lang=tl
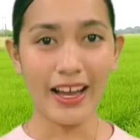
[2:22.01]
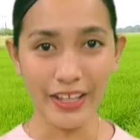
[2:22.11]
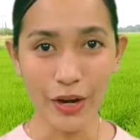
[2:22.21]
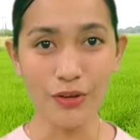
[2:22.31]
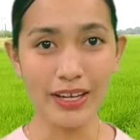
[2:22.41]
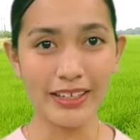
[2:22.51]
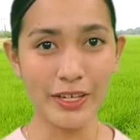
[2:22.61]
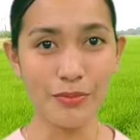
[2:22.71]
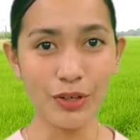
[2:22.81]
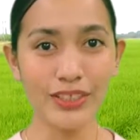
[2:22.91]
Ayaw
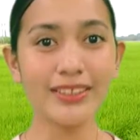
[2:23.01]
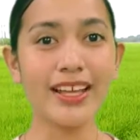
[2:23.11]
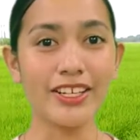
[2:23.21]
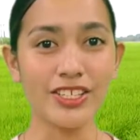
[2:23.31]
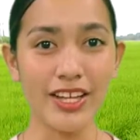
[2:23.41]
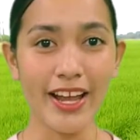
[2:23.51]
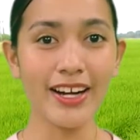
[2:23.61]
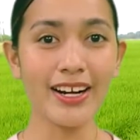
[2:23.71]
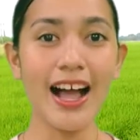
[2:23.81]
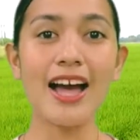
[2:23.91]
kalimot na
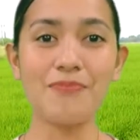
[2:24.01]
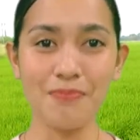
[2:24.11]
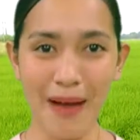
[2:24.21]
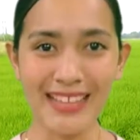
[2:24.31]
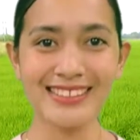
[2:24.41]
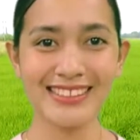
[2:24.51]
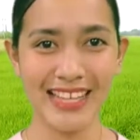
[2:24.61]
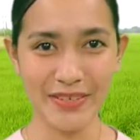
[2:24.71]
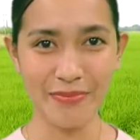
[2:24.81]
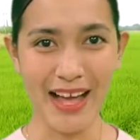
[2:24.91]
i-share ang pan sa
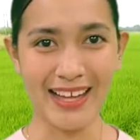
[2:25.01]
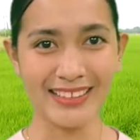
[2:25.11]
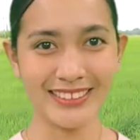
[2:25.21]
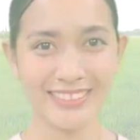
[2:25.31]
iba.